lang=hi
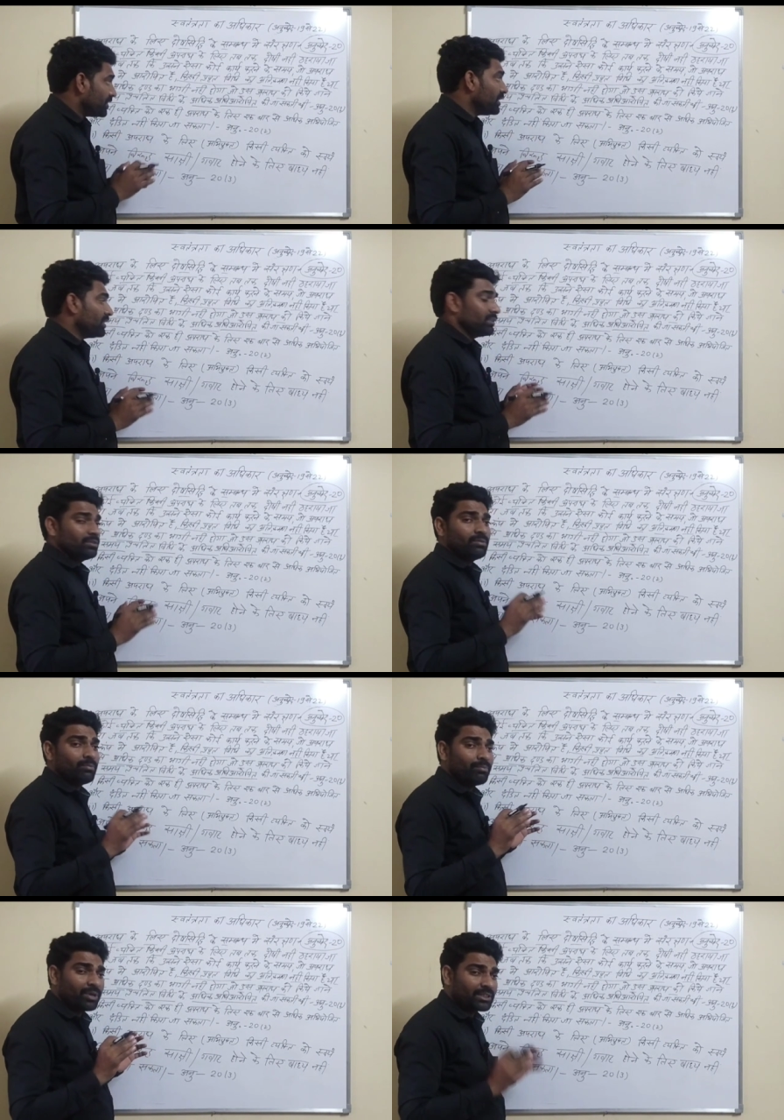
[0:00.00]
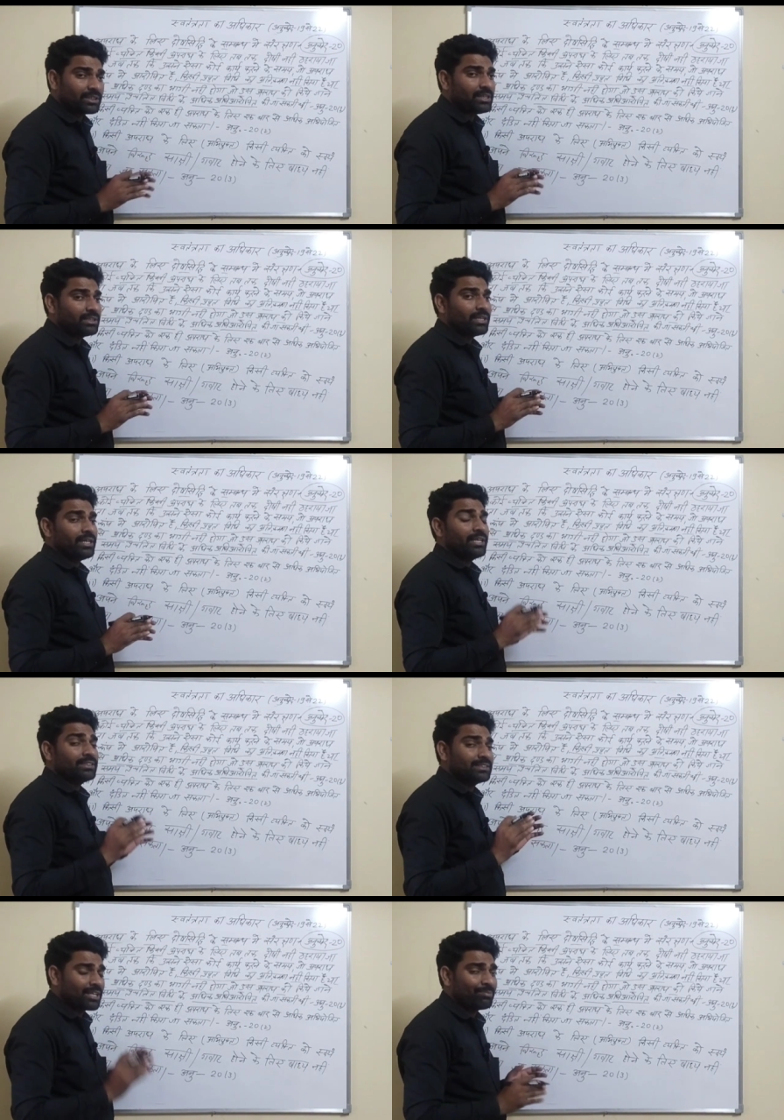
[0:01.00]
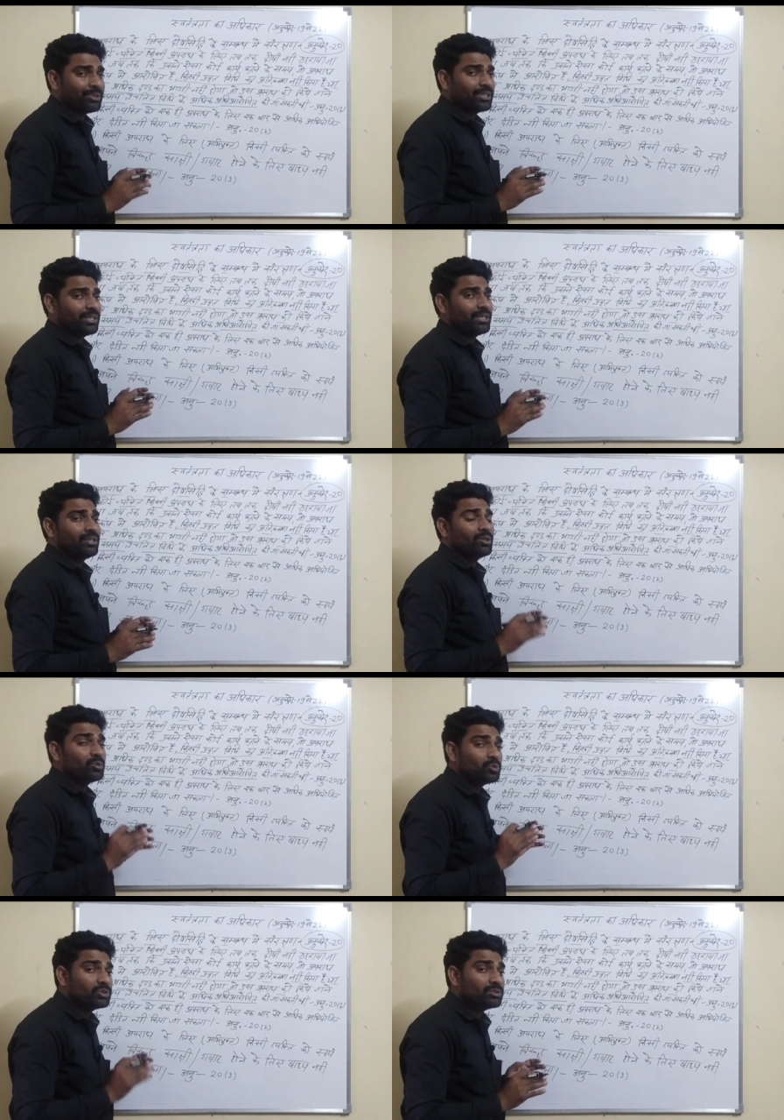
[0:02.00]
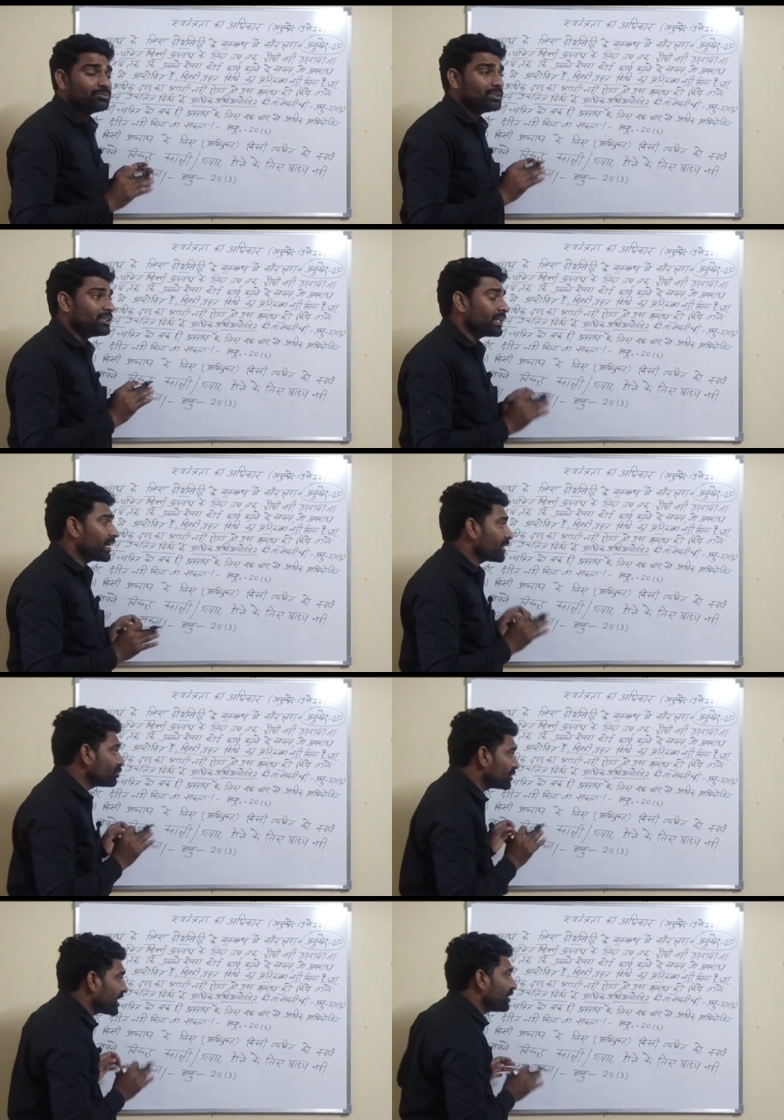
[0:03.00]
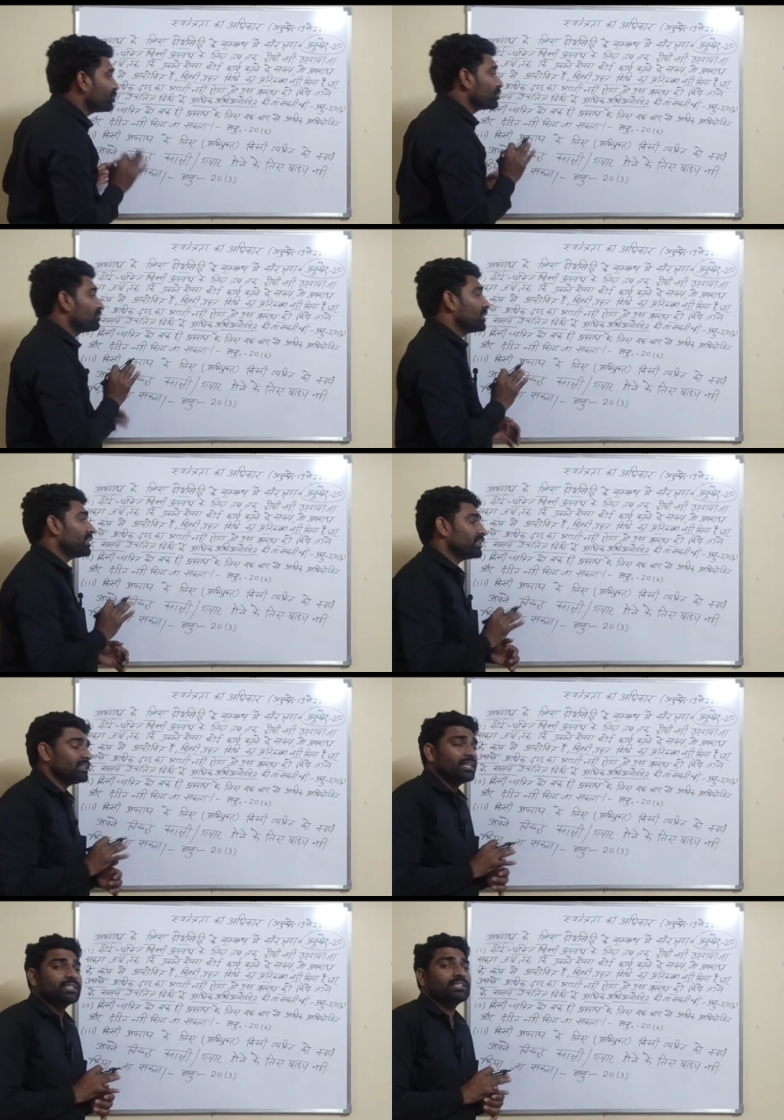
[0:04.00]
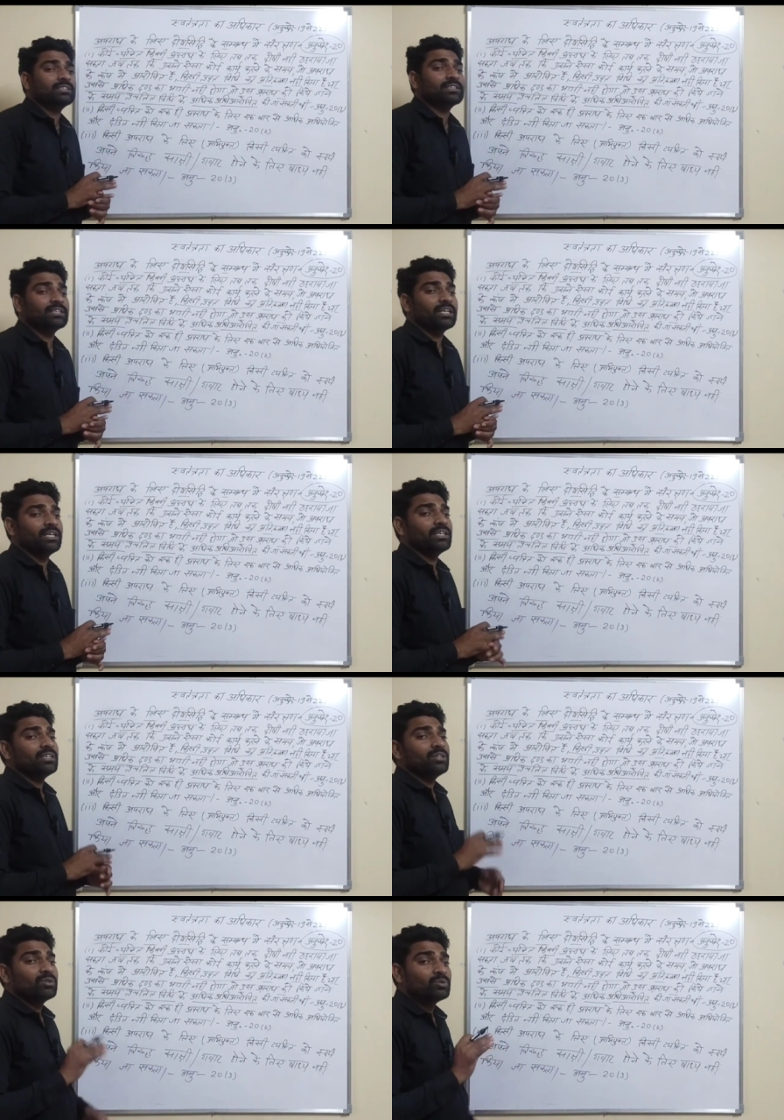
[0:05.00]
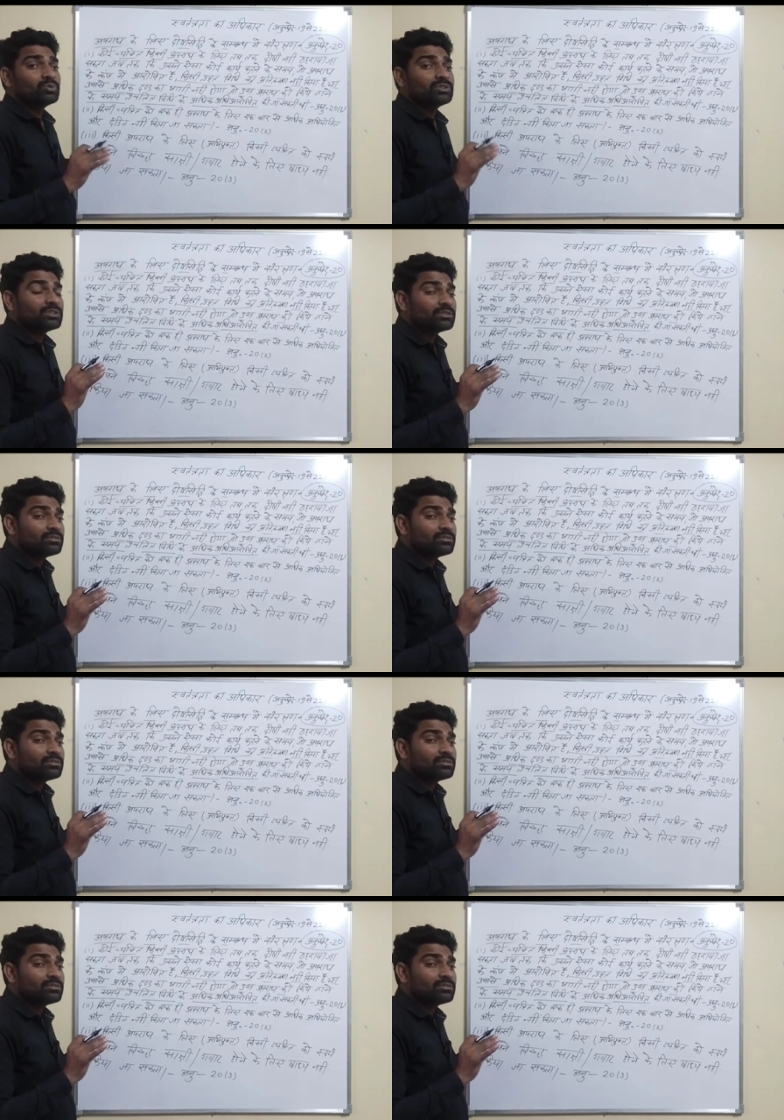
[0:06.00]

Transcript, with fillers: विधि प्रचलित है या स्थापित है उस विधि के अनुसार ही उसको दंड दिया जा सकता है उस